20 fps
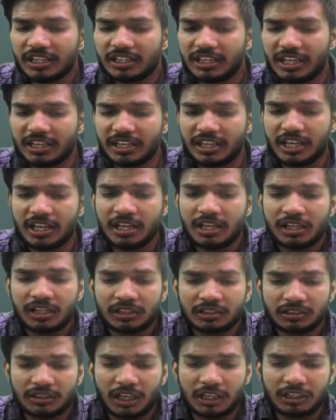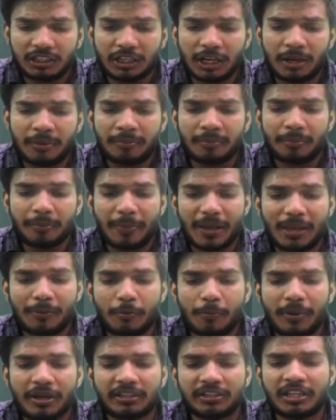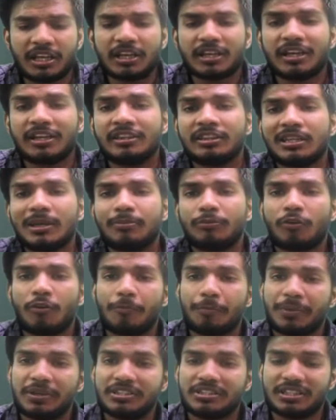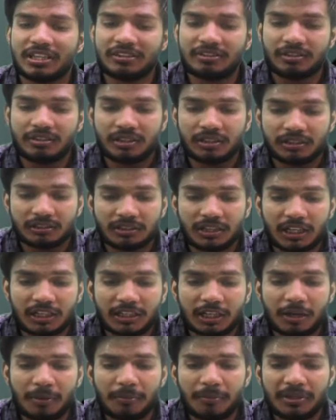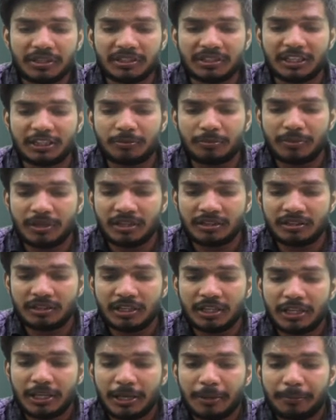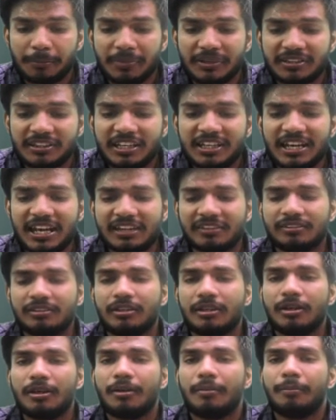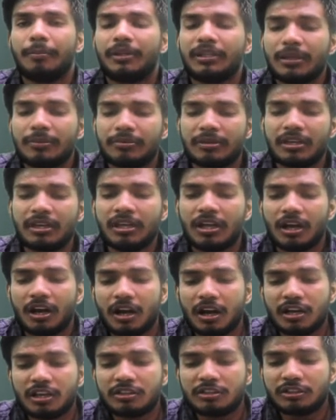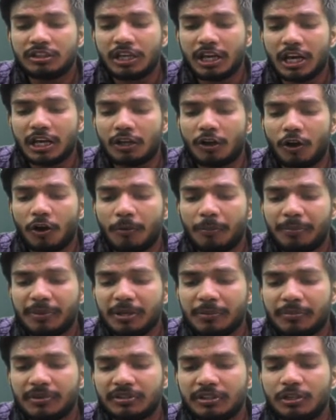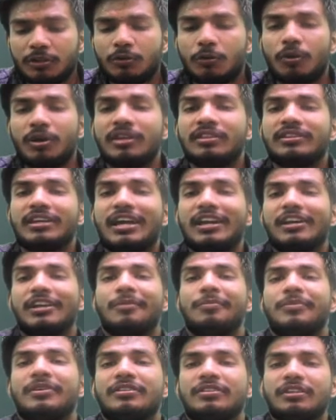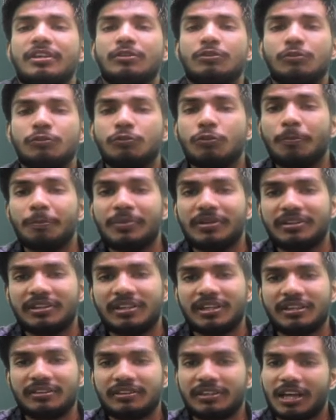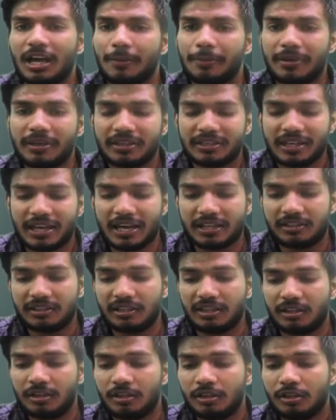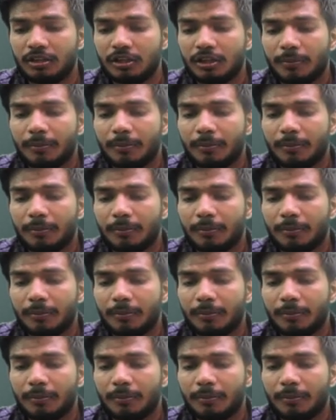देखिए द टर्म पहले हम पढ़ते हैं कंसेप्ट ऑफ बिजनेस द टर्म बिजनेस मीन्स बिजीनेस मतलब कि अ स्टेट ऑफ बीइंग बिजी कोई इंसान अगर बिजी है तो उसको बिजीनेस यहाँ पे कहते हैं